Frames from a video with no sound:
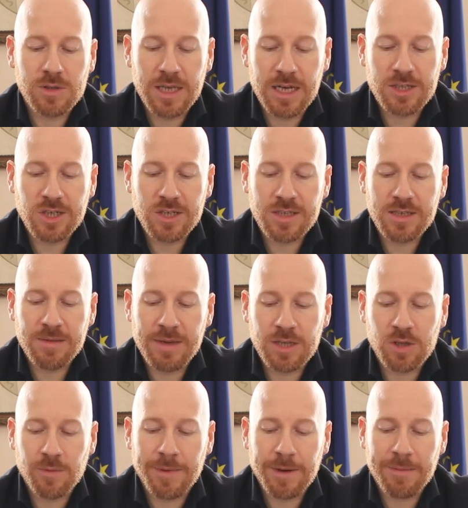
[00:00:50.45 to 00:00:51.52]
del
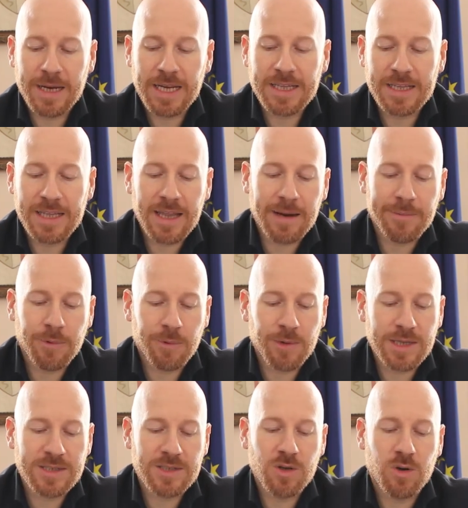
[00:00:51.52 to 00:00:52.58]
censimento permanente della
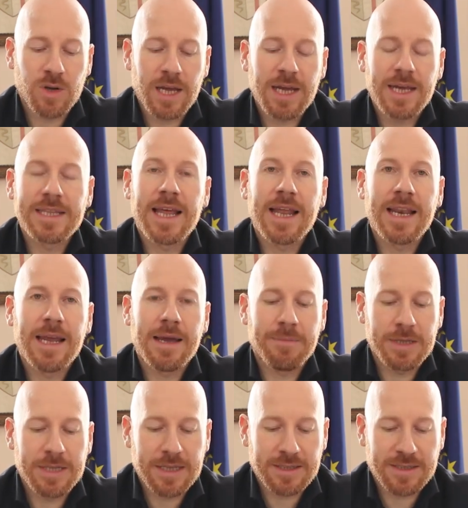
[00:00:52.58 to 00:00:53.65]
popolazione e delle
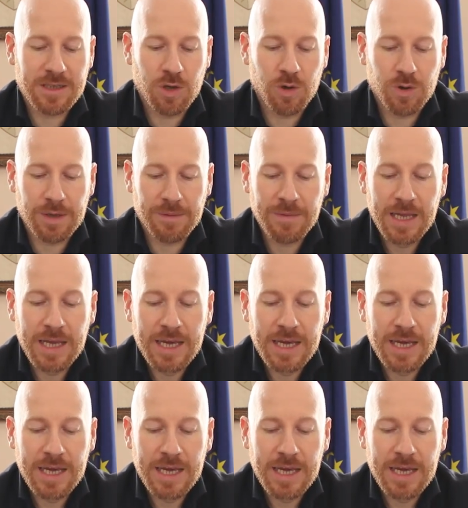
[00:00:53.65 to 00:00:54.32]
abitazioni,